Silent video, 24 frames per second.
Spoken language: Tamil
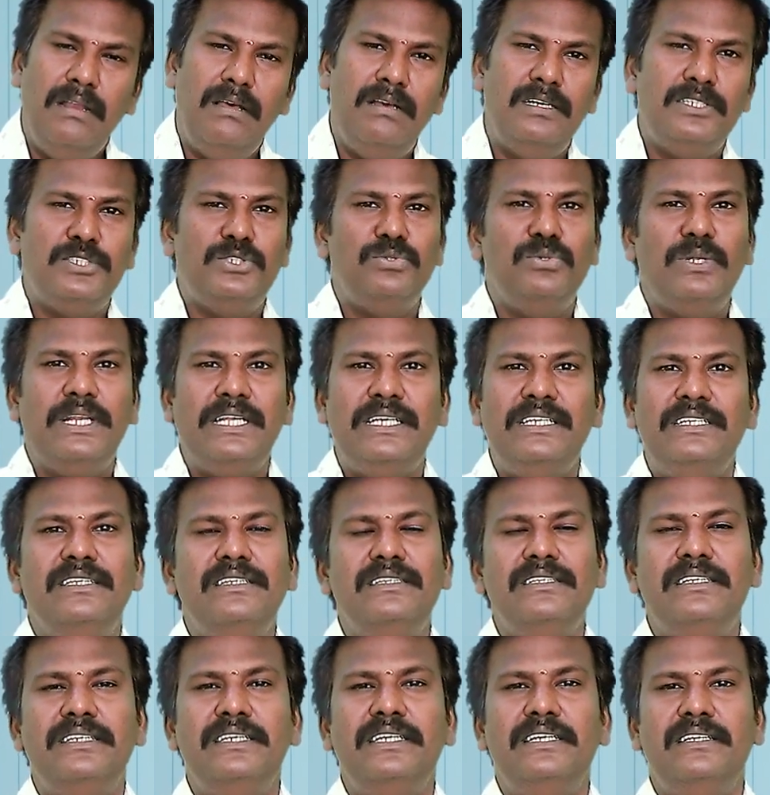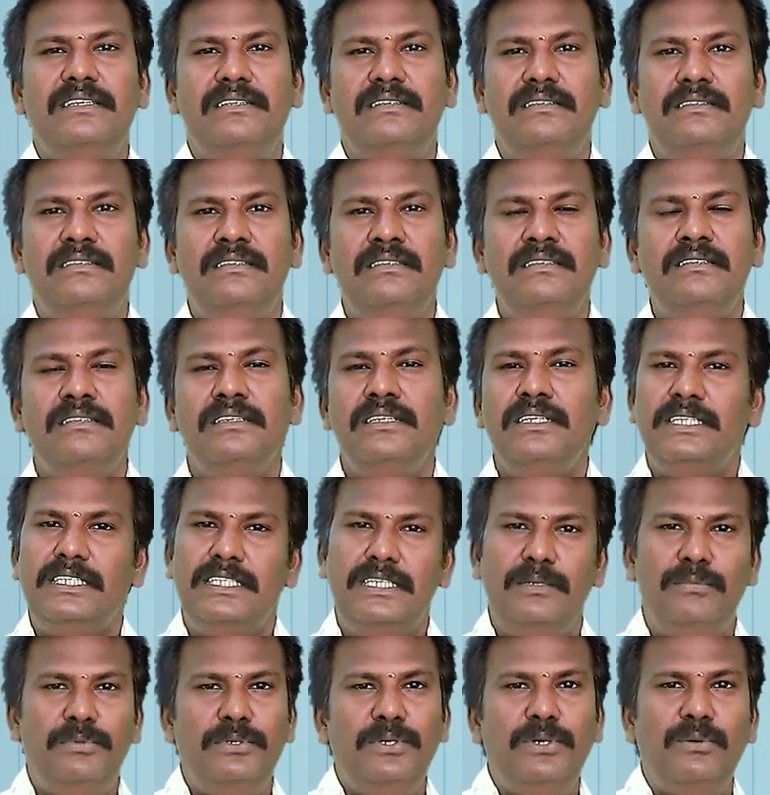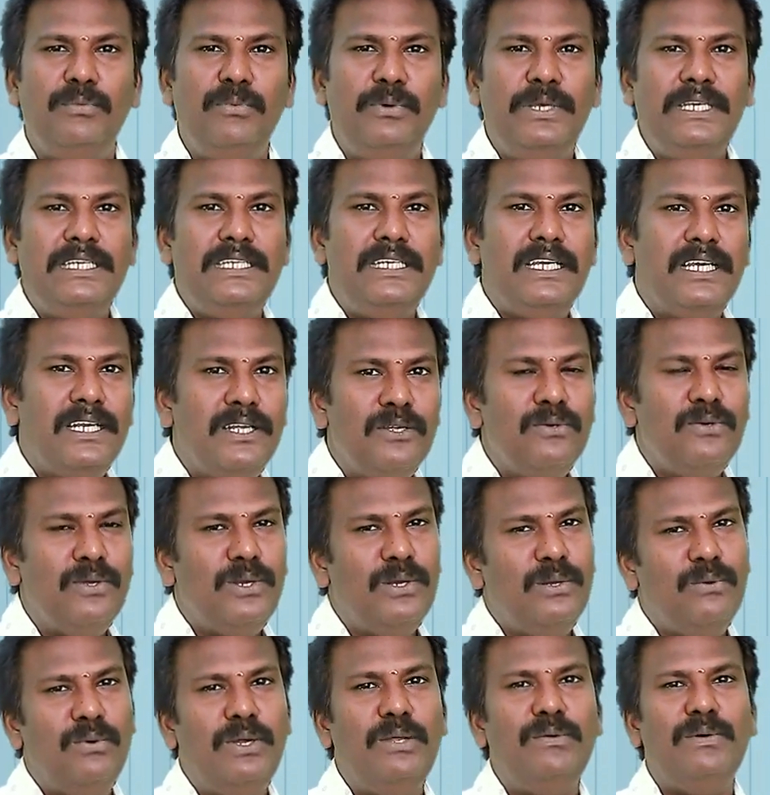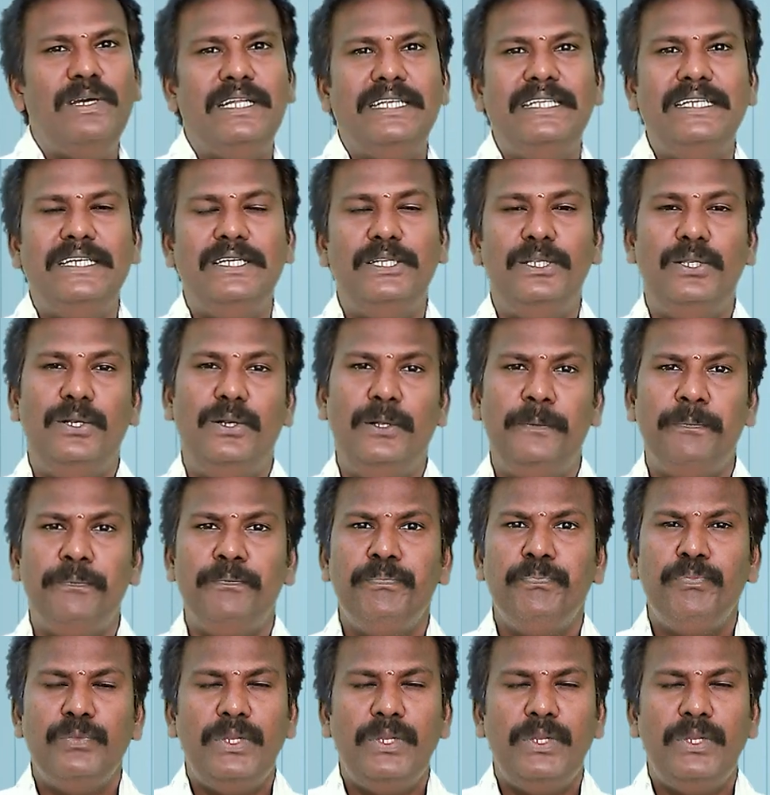லாஸ்ட் வரைக்கும் இருந்துக்கிட்டே இருக்குது எப்படியோ போய் இறங்கணுன்னா கூட வாந்தி எடுத்துடுறோம்